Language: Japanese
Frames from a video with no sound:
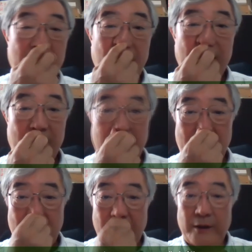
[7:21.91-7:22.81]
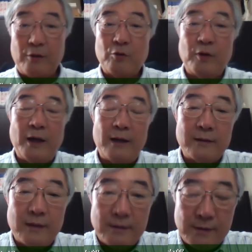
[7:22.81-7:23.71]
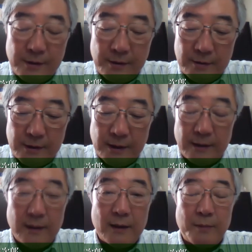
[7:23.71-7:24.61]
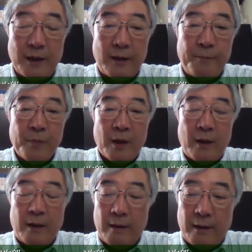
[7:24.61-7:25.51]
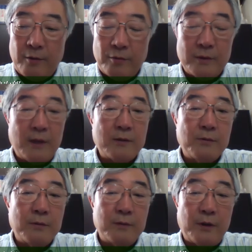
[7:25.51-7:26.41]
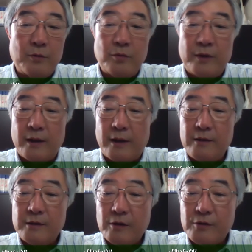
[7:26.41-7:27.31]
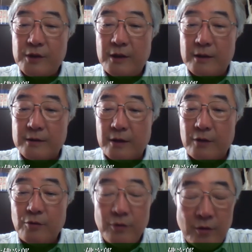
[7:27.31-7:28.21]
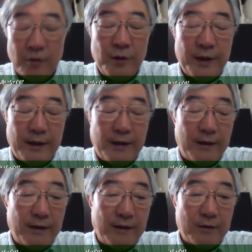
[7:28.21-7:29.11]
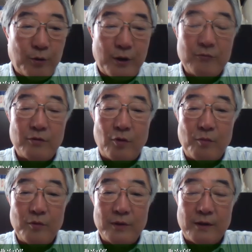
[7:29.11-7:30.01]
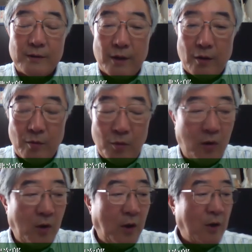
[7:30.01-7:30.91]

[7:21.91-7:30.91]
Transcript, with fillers: えー、ネットが発達している時代ならば、えー、いろんなそのネットで検索してですね、いろいろ、えー、取れると思うんですけれども、